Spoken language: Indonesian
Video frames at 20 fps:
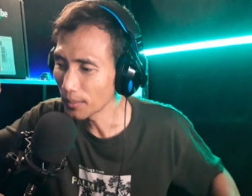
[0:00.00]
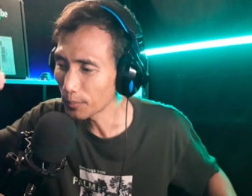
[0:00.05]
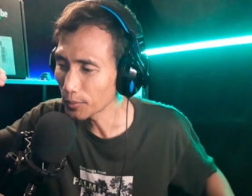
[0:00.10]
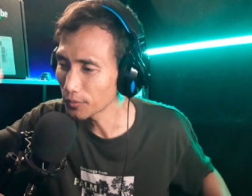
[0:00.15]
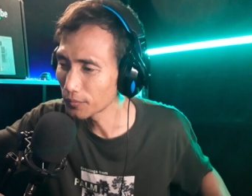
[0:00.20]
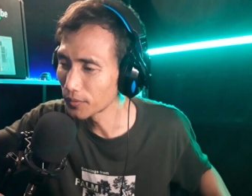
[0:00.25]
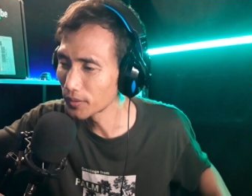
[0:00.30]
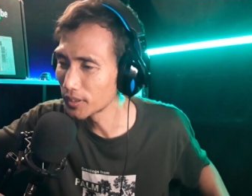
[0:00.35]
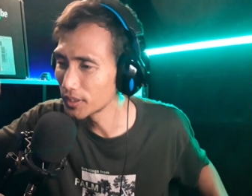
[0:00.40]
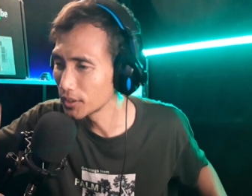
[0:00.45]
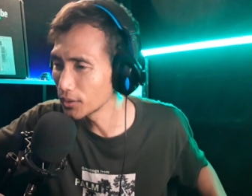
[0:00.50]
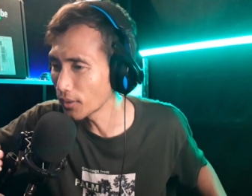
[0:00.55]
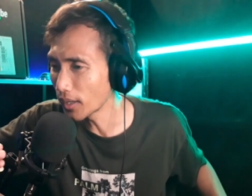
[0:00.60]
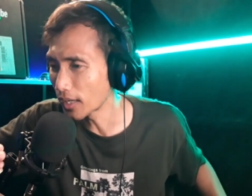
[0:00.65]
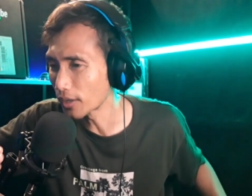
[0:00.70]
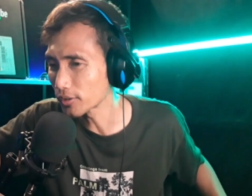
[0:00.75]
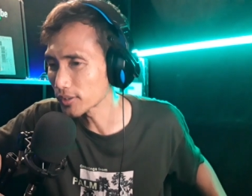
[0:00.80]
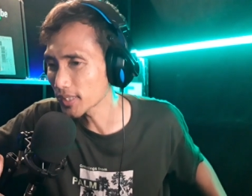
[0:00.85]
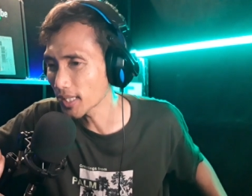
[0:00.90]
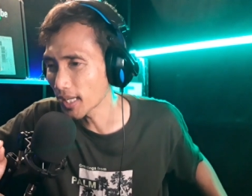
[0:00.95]
dapat video
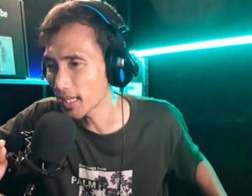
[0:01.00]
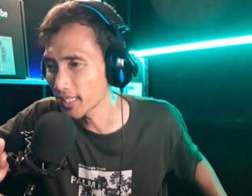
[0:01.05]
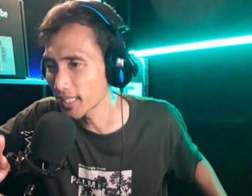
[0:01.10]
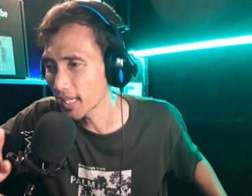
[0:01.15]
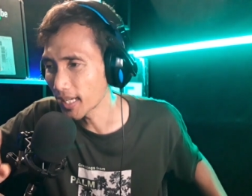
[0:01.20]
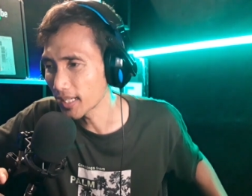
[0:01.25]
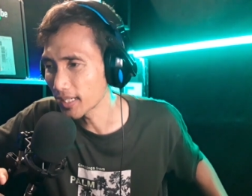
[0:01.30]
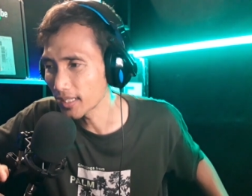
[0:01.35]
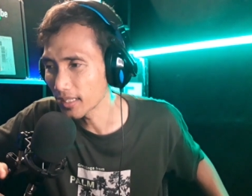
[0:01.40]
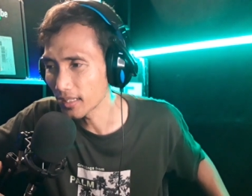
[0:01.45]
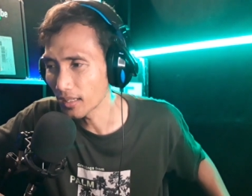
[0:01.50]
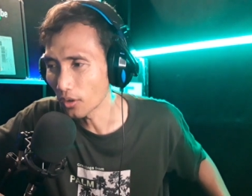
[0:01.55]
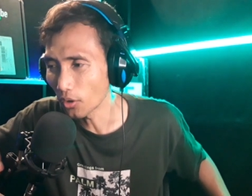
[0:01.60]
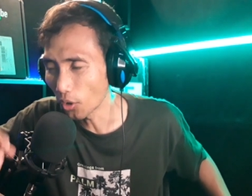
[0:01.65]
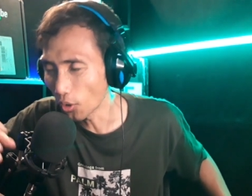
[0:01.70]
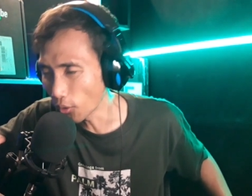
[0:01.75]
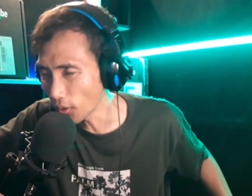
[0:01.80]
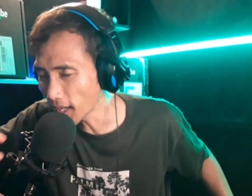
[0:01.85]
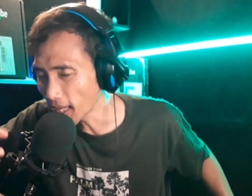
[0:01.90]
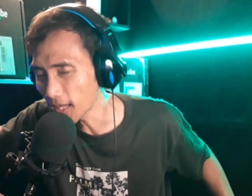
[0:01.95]
harus kalian
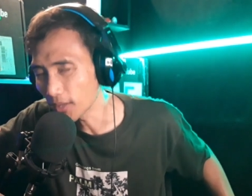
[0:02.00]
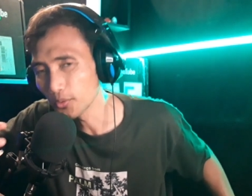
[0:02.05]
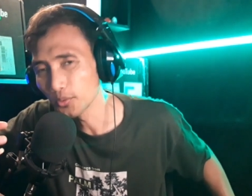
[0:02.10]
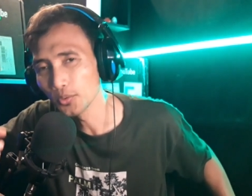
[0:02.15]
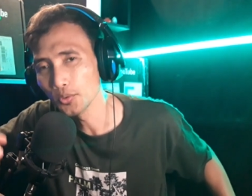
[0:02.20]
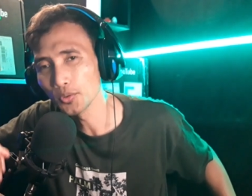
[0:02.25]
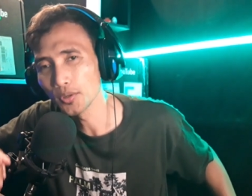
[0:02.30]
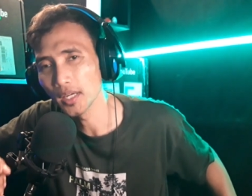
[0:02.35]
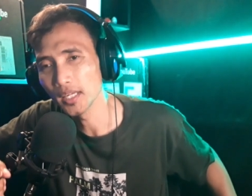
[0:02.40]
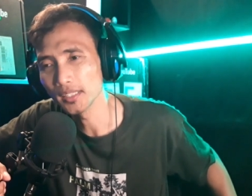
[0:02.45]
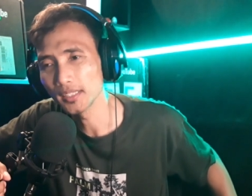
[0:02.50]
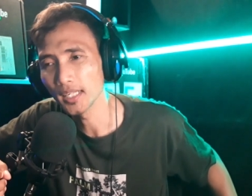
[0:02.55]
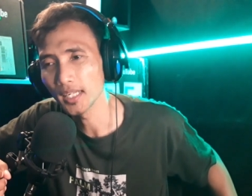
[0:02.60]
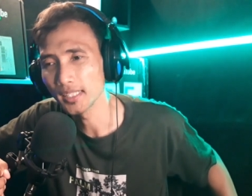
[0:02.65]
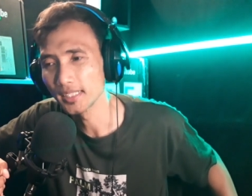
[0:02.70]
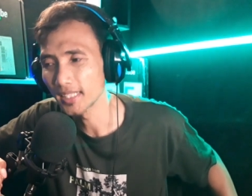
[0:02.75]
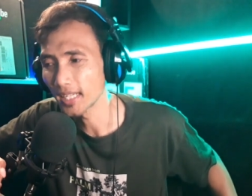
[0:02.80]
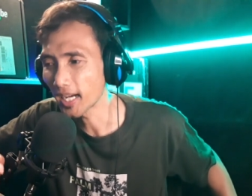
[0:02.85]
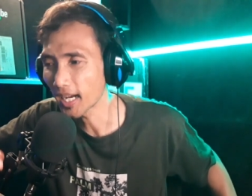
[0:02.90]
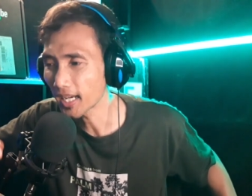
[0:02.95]
olah dulu guys ya,
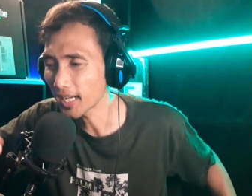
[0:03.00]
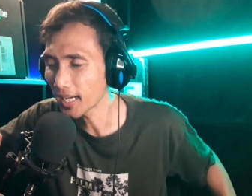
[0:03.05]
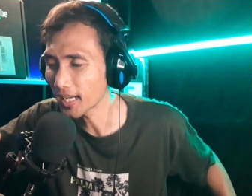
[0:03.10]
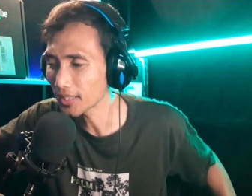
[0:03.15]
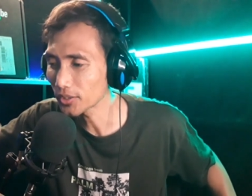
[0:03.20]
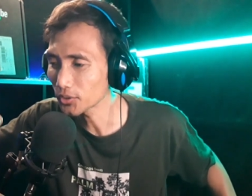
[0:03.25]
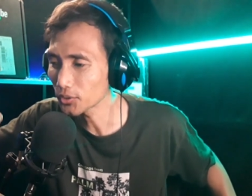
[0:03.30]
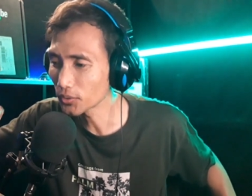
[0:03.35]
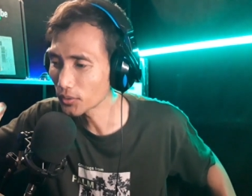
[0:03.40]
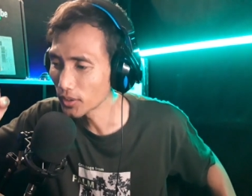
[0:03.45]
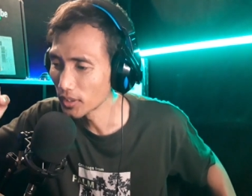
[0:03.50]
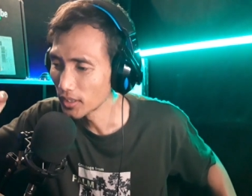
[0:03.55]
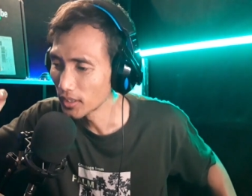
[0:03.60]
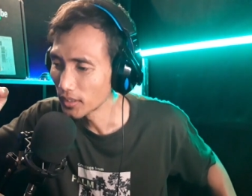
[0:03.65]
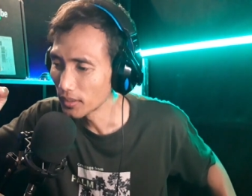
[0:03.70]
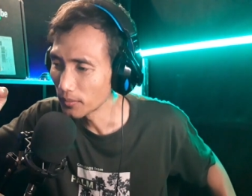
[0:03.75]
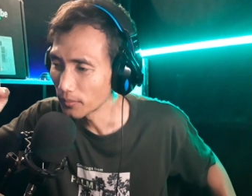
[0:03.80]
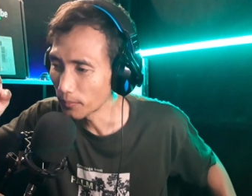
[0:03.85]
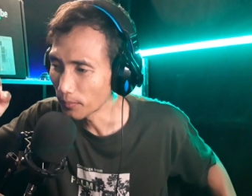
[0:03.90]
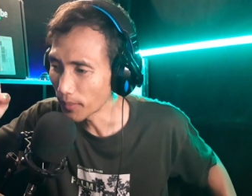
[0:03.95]
jangan langsung
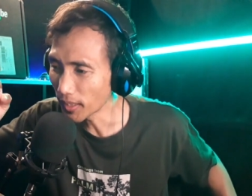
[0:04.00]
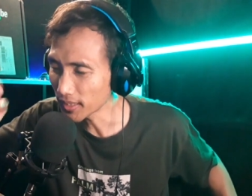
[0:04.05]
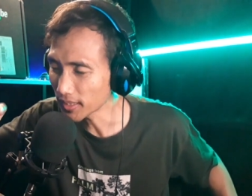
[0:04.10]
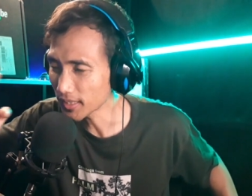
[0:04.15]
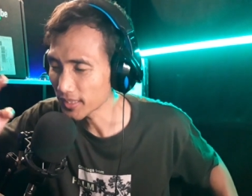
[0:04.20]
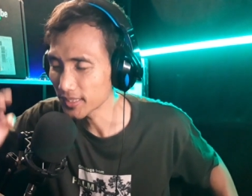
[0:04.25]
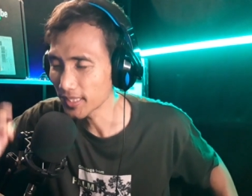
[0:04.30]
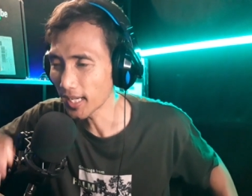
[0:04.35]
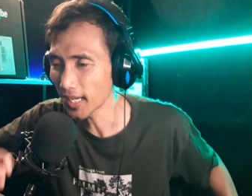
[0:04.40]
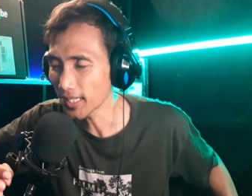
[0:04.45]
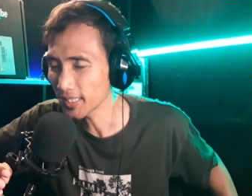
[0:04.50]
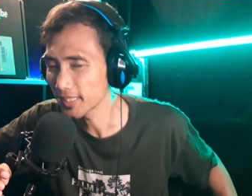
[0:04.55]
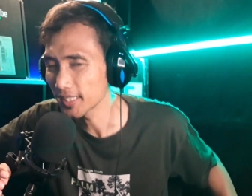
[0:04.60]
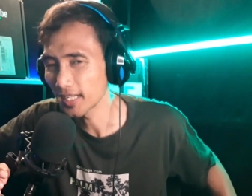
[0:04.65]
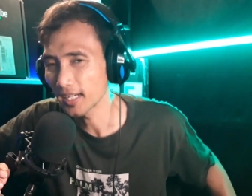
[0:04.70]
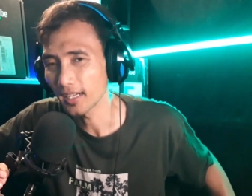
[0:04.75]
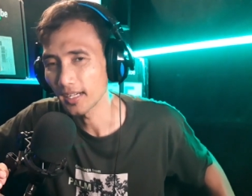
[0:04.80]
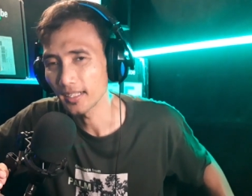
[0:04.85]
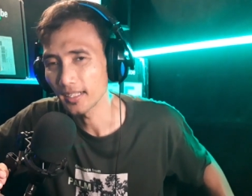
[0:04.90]
matengnya aja.